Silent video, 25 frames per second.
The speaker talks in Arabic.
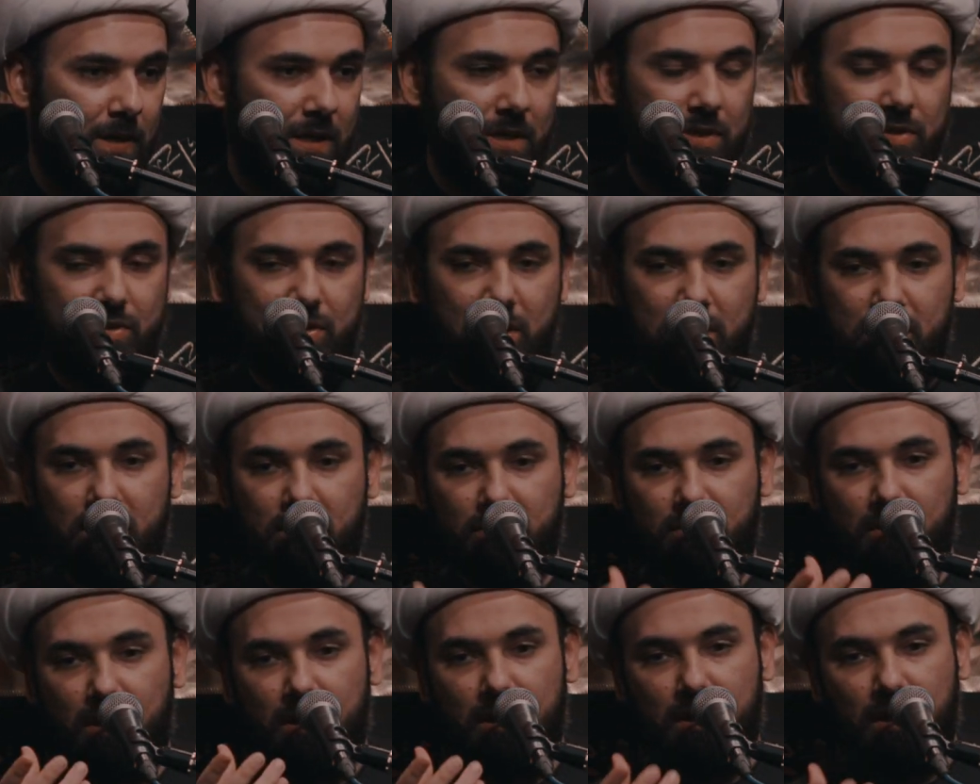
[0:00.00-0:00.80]
السيدة
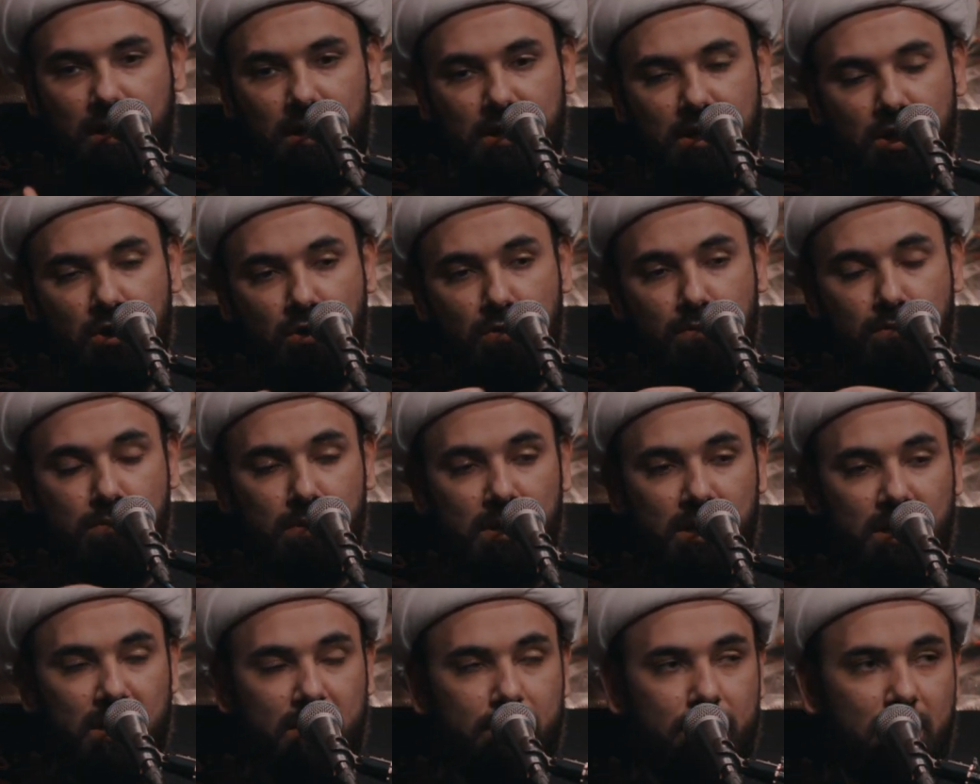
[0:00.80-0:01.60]
الطاهرة هي أم
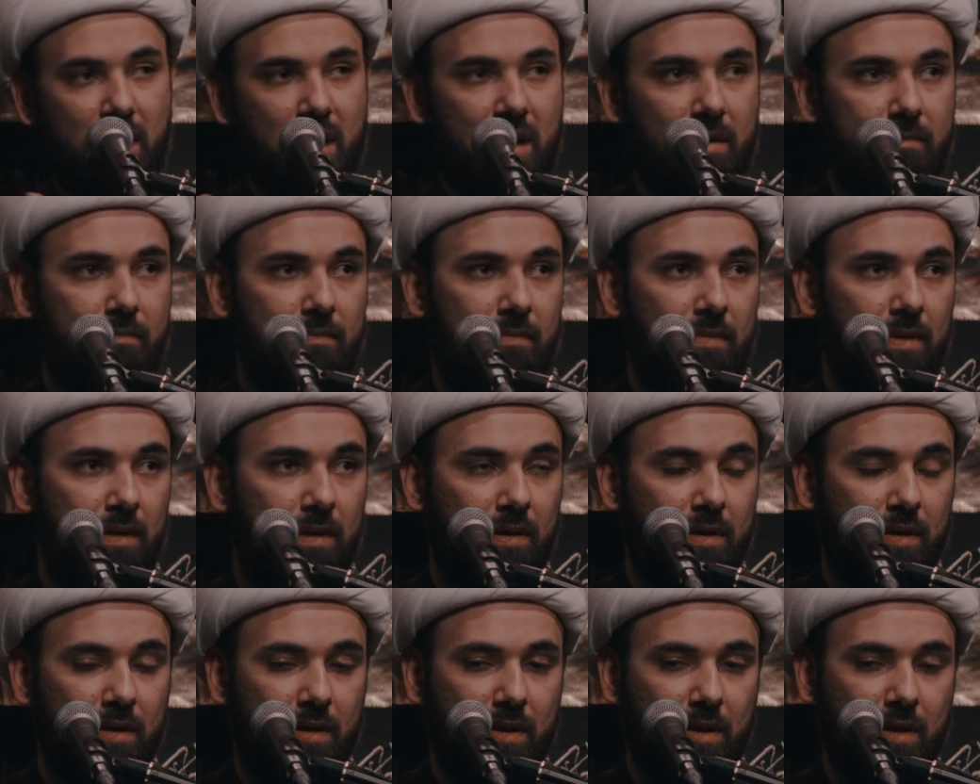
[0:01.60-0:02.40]
الإمام
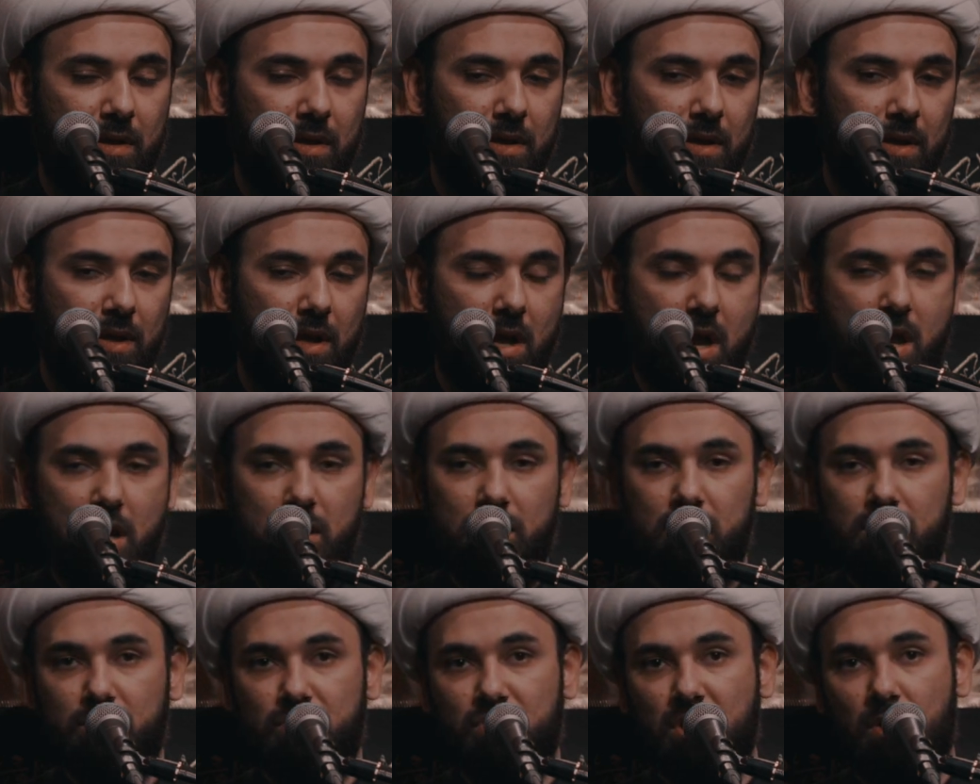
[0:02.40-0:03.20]

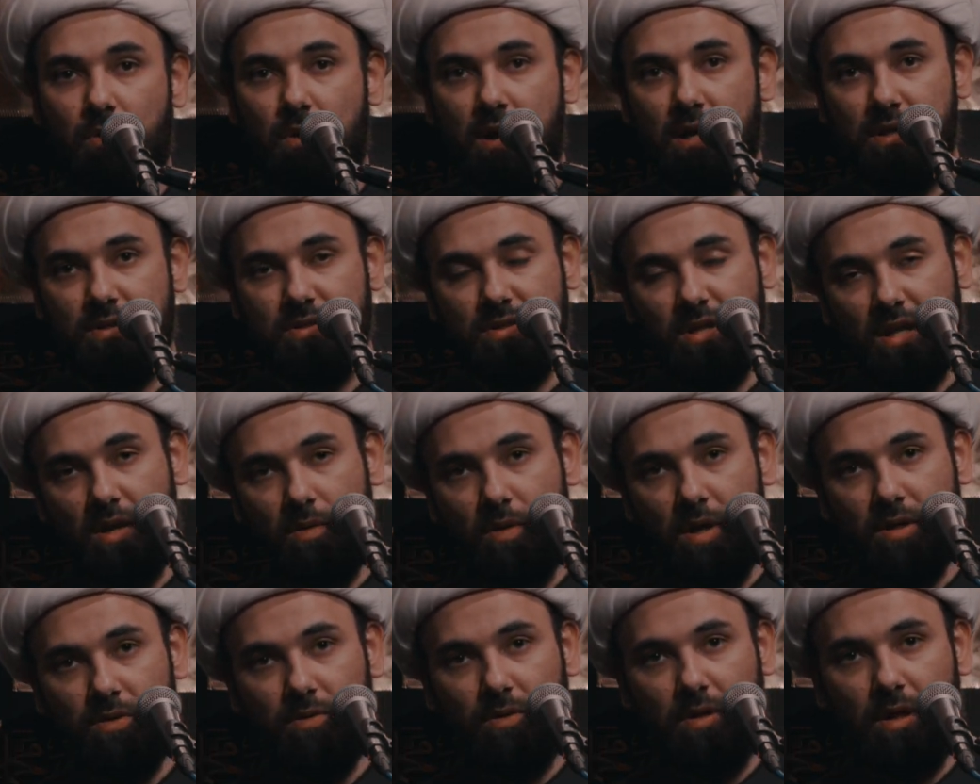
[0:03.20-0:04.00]
الجواد
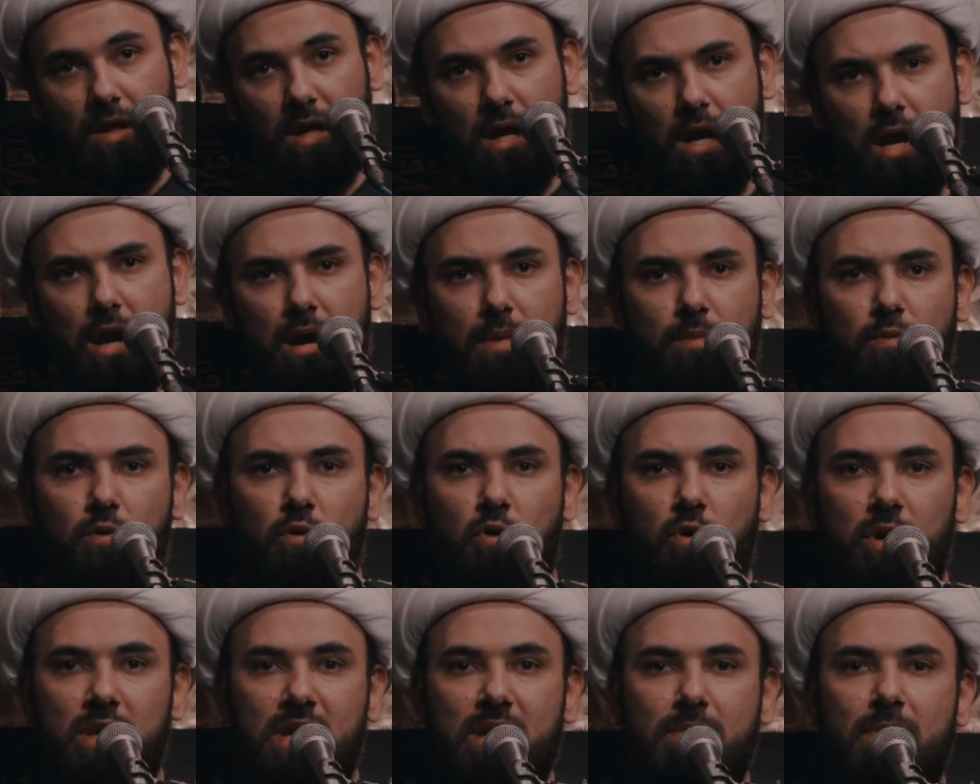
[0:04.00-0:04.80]
صلوات الله
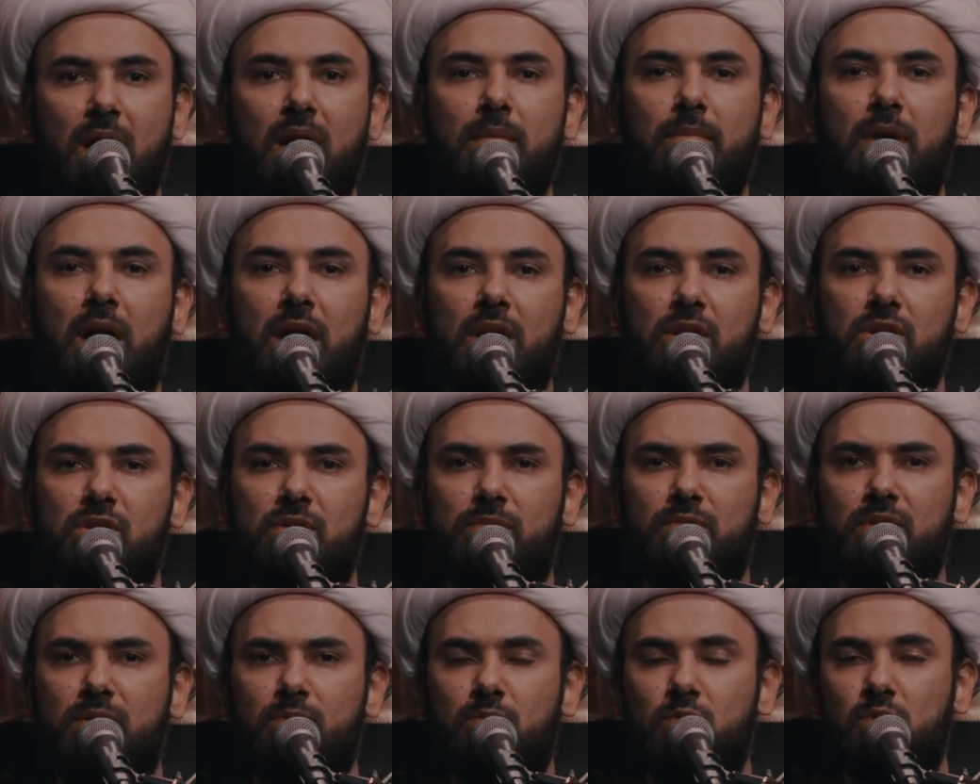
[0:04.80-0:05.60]
أبوه الإمام علي
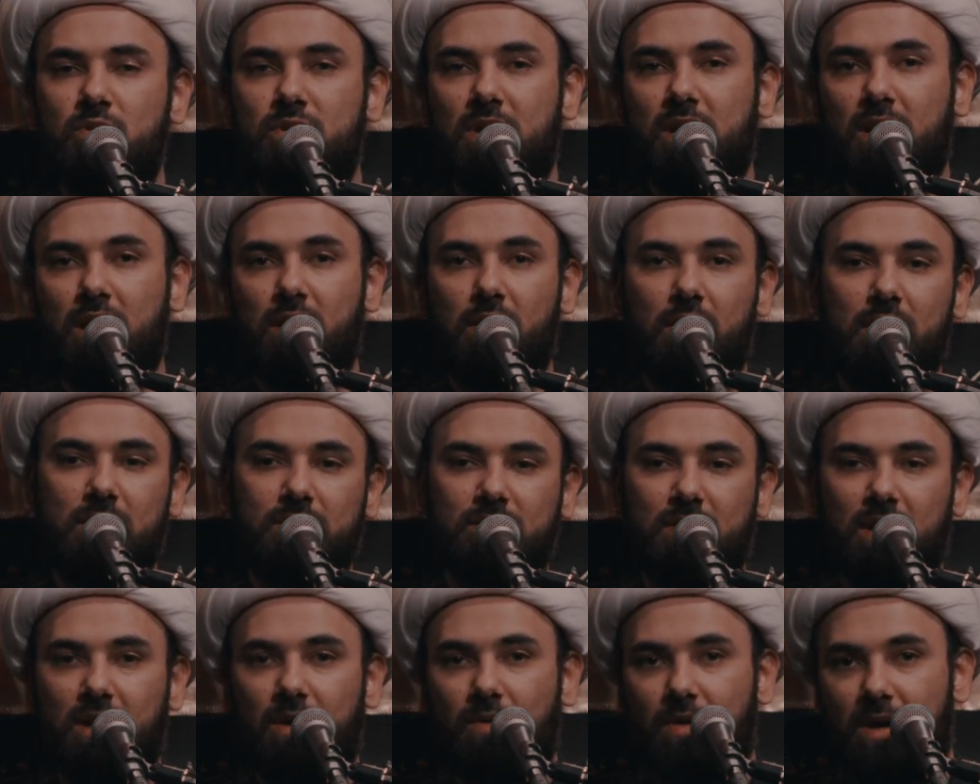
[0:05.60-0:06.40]
بن موسى رضا
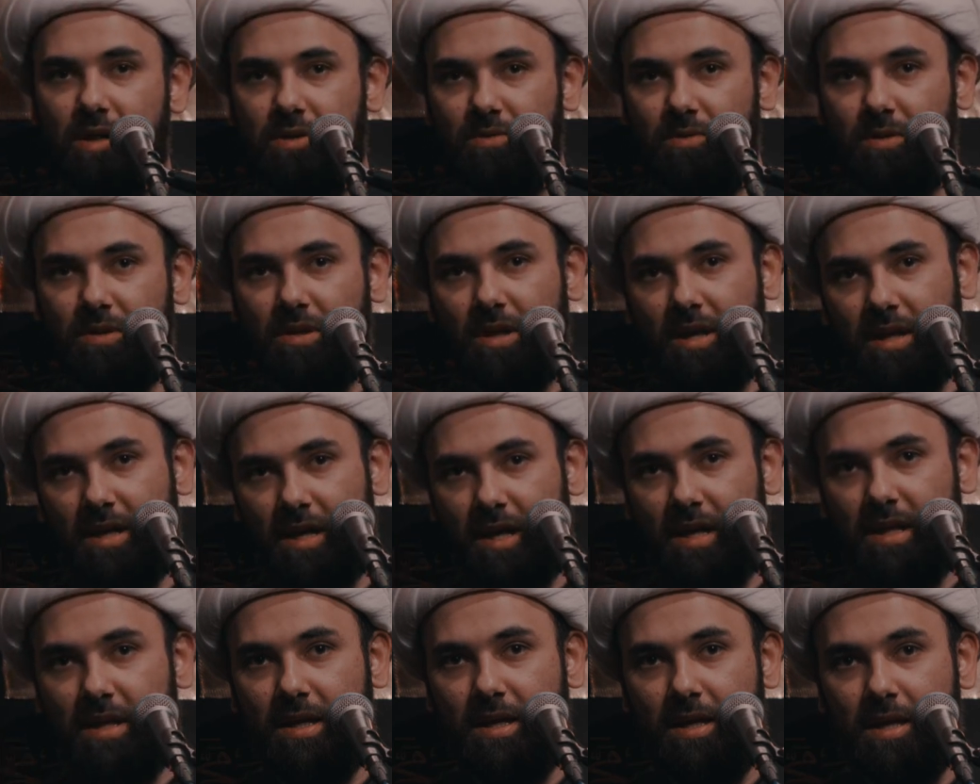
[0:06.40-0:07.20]
صلوات الله
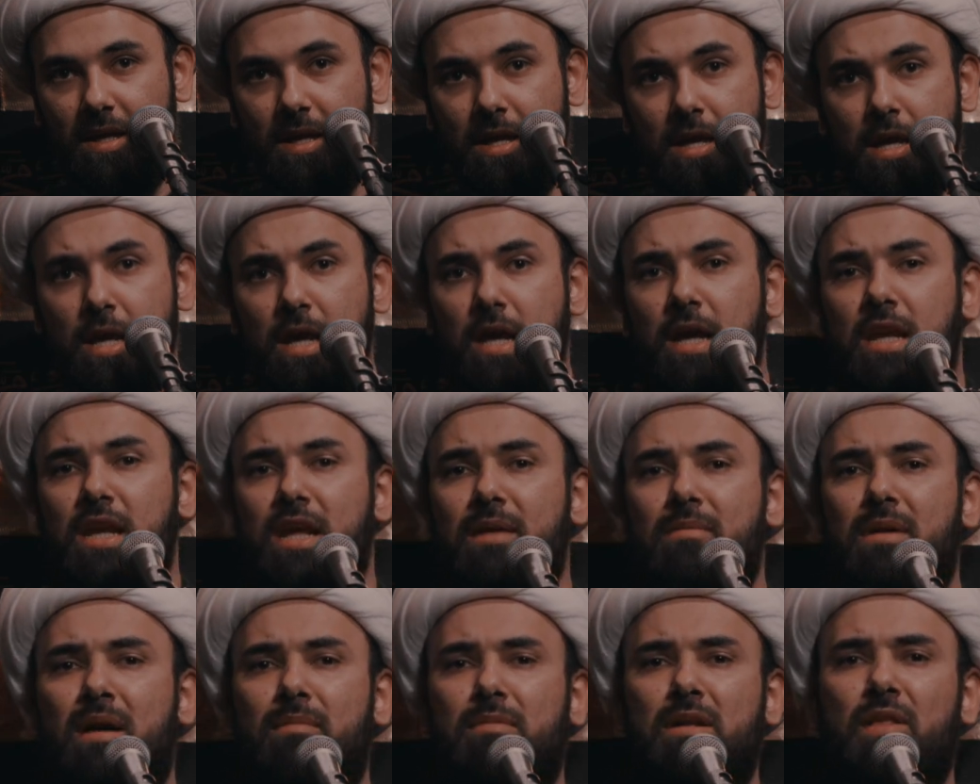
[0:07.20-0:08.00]
عليه
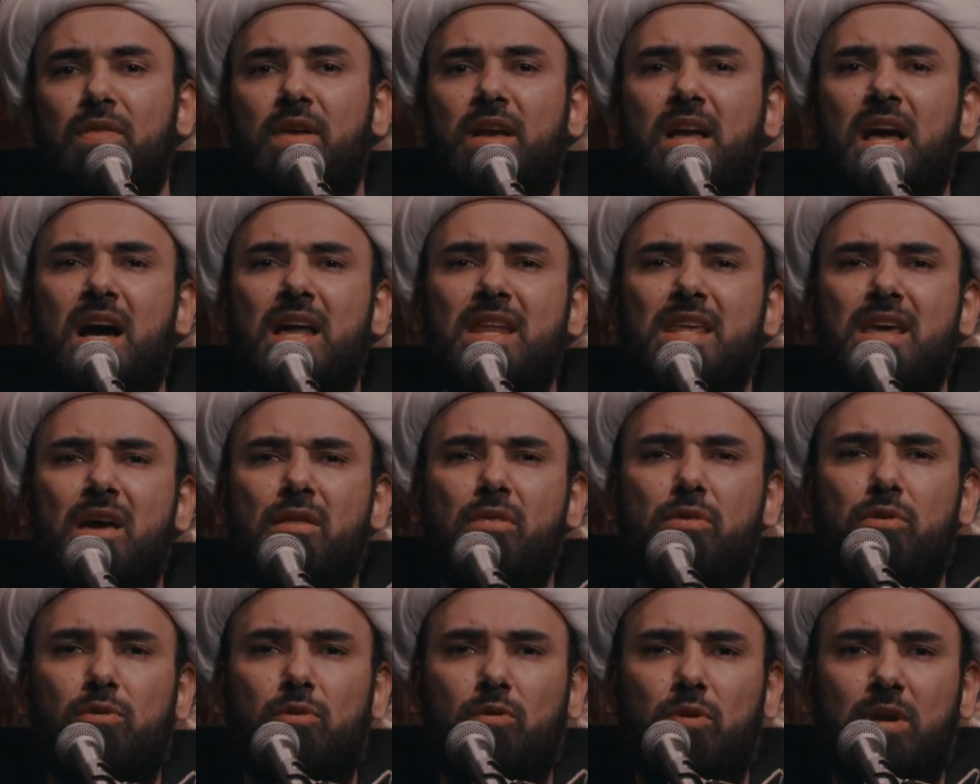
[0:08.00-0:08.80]
الإمام رضا كان
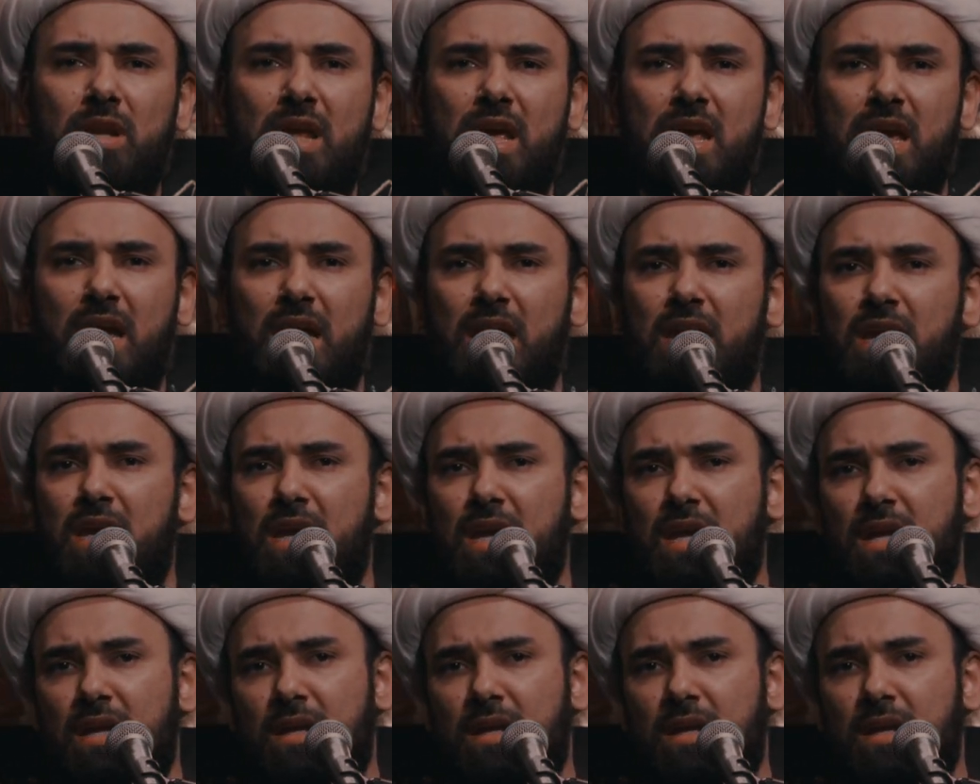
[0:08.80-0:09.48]
ينظر إليه